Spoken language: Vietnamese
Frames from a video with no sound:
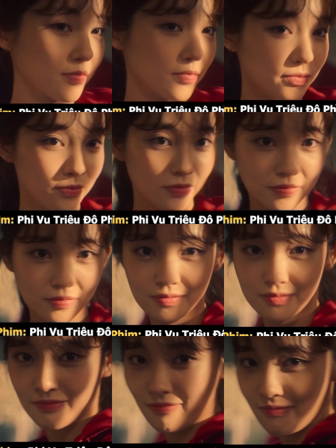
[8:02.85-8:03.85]
Rio
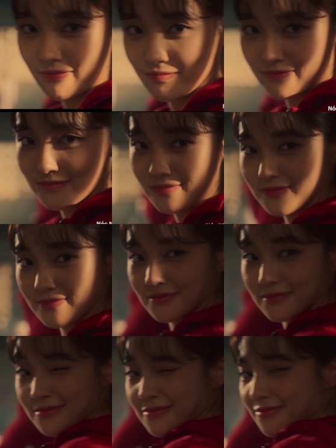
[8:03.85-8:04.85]
đưa Annie đến nhà vệ
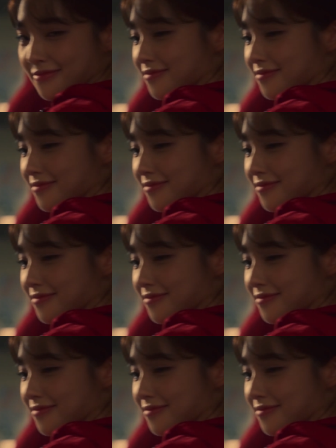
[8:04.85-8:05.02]
sinh.